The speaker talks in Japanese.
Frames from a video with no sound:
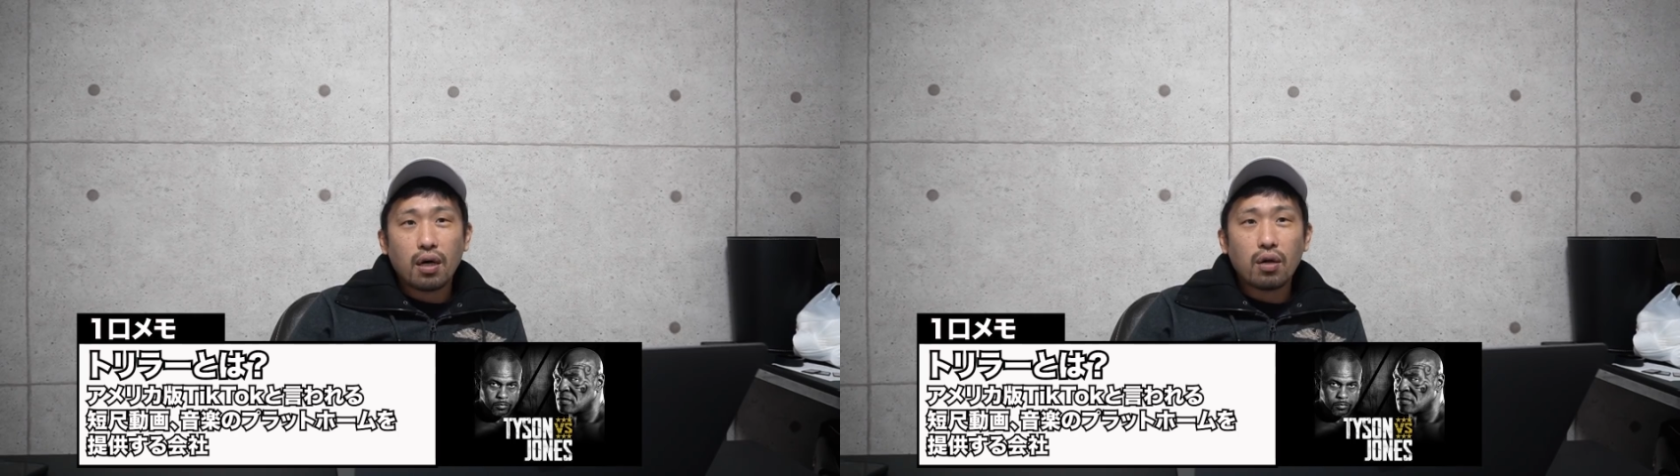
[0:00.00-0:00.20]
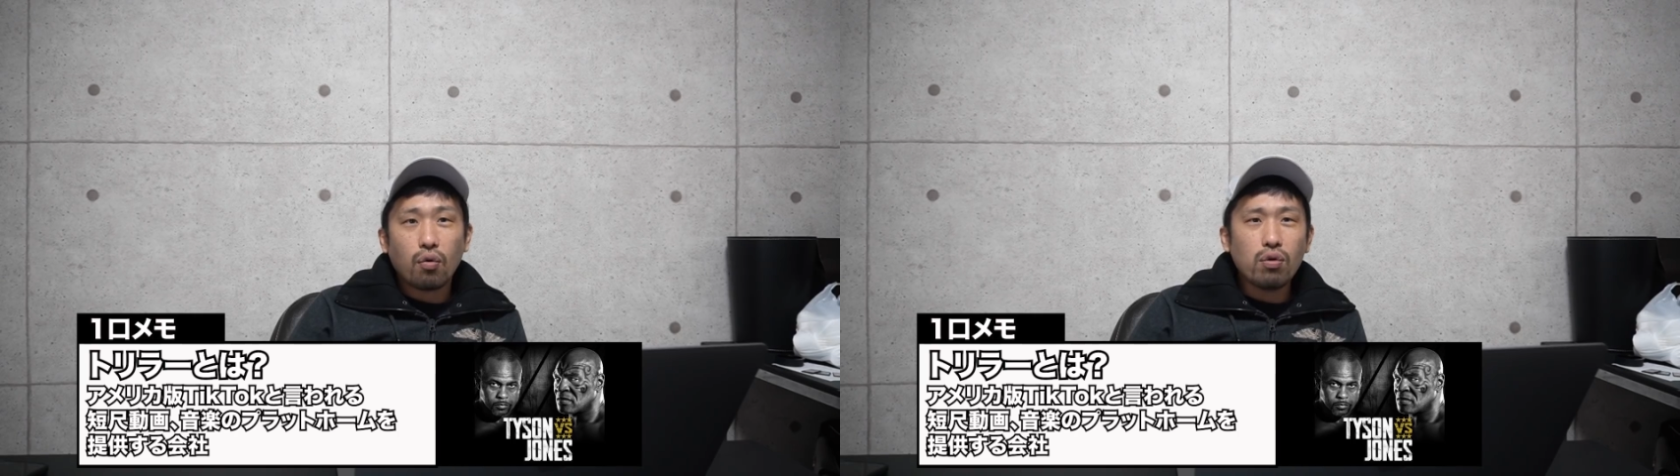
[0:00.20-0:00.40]

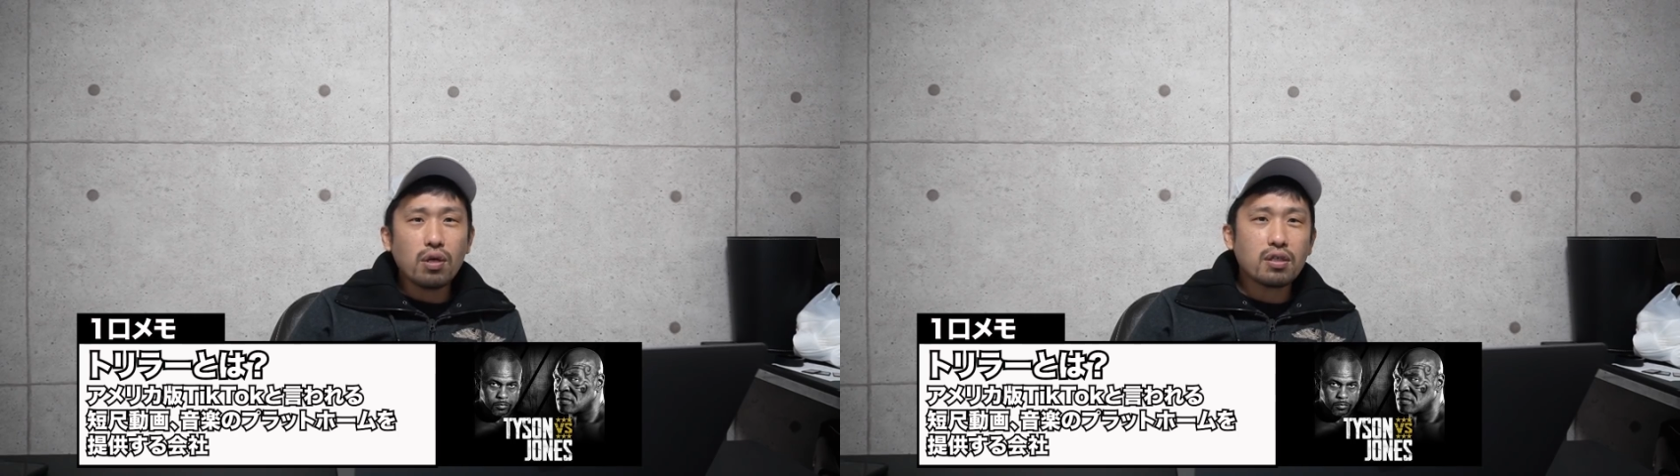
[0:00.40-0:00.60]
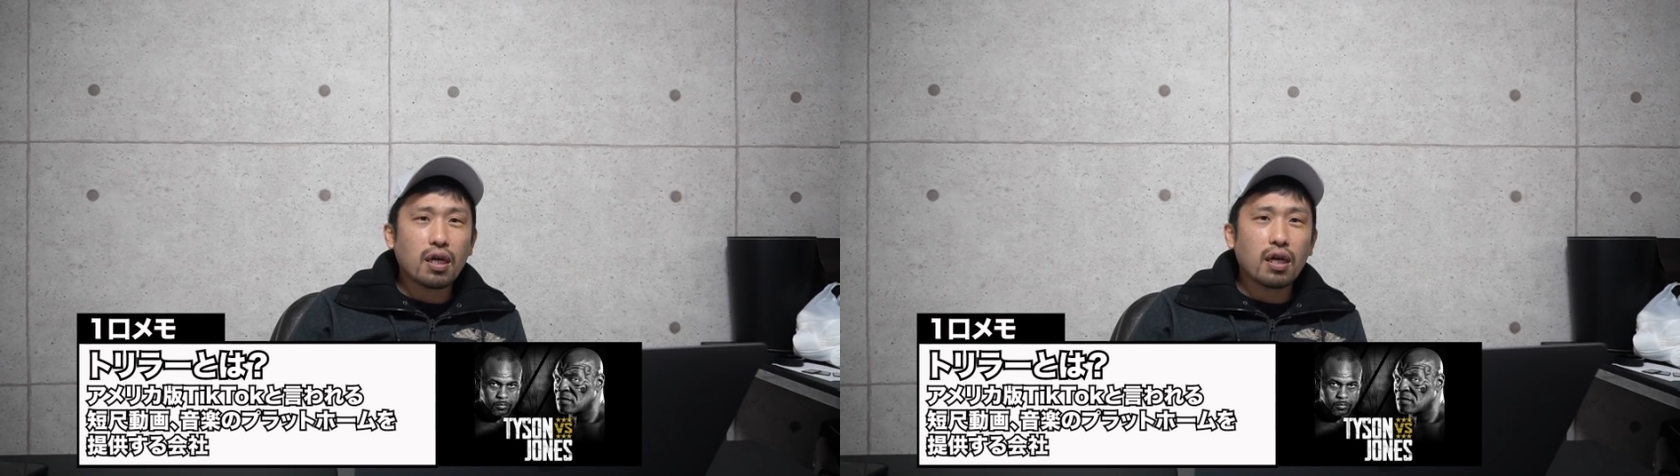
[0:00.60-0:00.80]
あれ
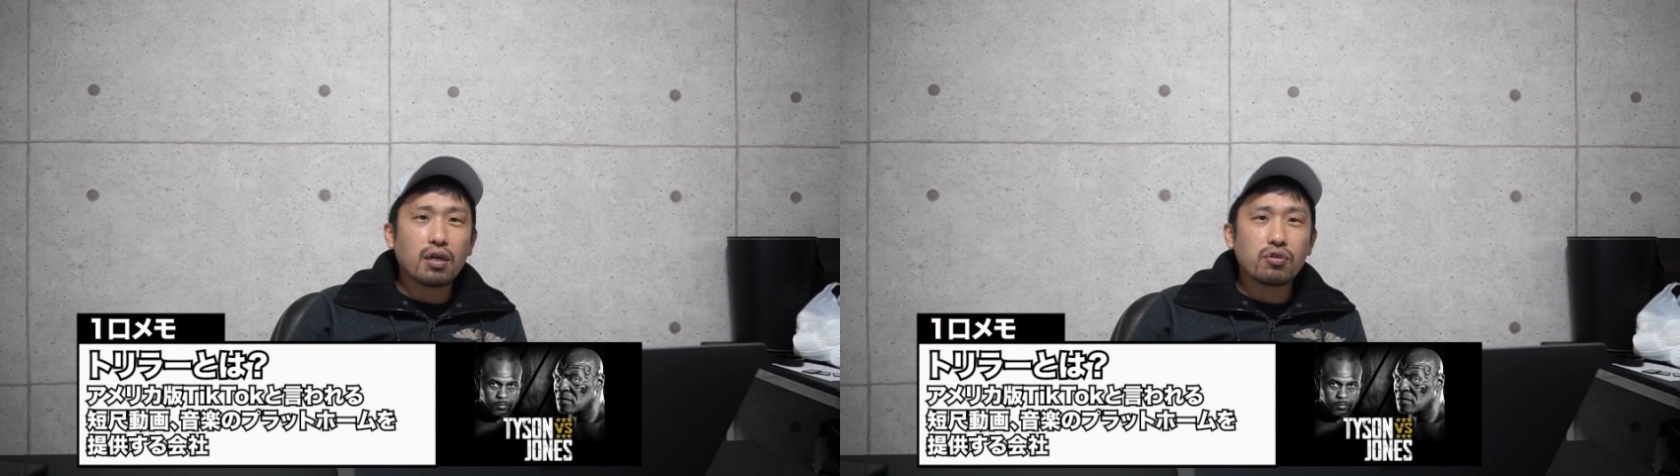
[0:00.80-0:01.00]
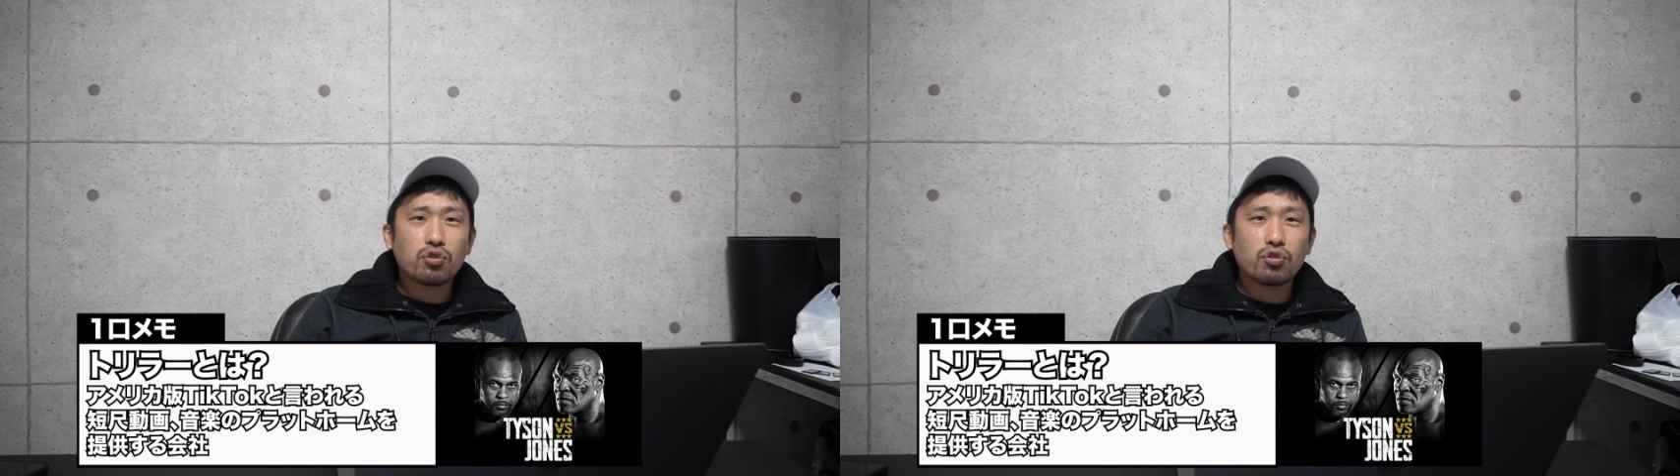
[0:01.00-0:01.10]
音楽かなんかの